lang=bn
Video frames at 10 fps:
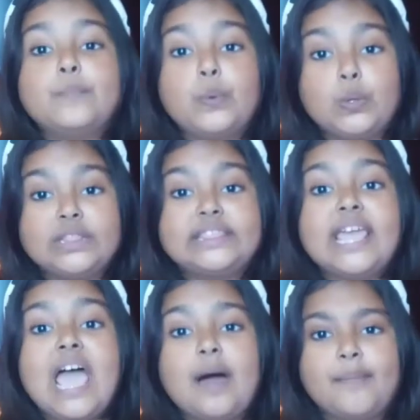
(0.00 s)
বলতে
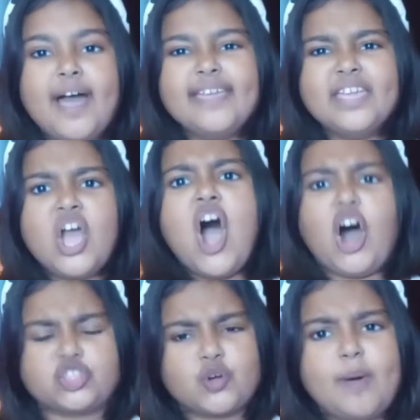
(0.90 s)
আমায়
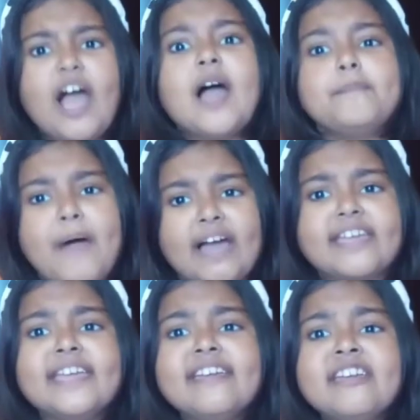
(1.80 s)
হতভাগা
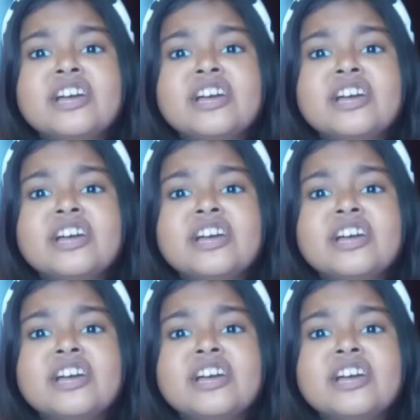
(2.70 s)
পাখি